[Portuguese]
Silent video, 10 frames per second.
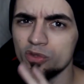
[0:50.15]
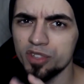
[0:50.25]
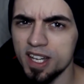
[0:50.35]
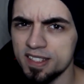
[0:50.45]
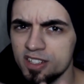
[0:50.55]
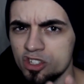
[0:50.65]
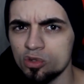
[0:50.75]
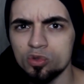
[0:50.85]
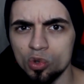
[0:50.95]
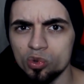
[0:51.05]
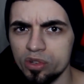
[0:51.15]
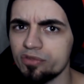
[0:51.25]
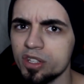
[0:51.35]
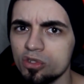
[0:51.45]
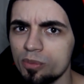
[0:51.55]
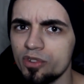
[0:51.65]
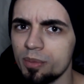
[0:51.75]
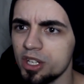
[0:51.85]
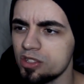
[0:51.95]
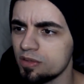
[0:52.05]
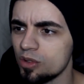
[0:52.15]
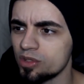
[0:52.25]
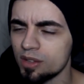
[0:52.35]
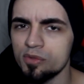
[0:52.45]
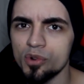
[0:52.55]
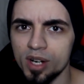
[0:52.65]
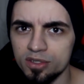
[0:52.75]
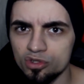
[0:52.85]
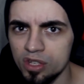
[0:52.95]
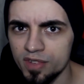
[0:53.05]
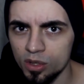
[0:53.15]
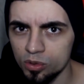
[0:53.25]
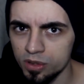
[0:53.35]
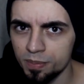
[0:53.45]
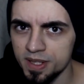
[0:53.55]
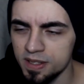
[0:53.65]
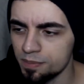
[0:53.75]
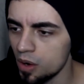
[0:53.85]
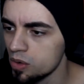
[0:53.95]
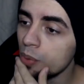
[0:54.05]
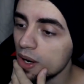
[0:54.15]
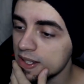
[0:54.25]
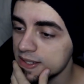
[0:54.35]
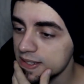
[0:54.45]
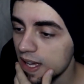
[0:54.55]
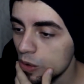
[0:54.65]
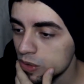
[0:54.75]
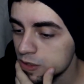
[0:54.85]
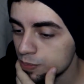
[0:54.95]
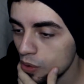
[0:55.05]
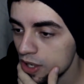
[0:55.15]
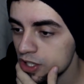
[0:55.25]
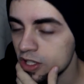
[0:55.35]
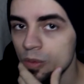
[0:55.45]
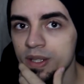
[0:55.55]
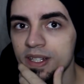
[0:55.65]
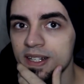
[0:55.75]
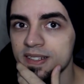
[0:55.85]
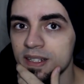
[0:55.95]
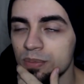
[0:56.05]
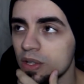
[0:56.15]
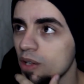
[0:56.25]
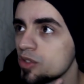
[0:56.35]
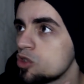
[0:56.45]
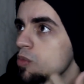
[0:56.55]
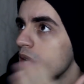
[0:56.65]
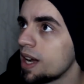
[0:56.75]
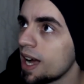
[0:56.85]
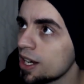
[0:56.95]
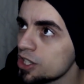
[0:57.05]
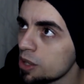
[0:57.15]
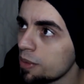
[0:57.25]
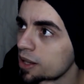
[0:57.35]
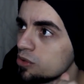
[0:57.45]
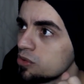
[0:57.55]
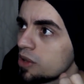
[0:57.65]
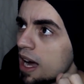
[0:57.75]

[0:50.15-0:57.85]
não fiquei assistindo todo o evento, obviamente. Eu tava focado só em ver a luta principal. Box é um esporte que eu me interessei por causa de um mangá chamado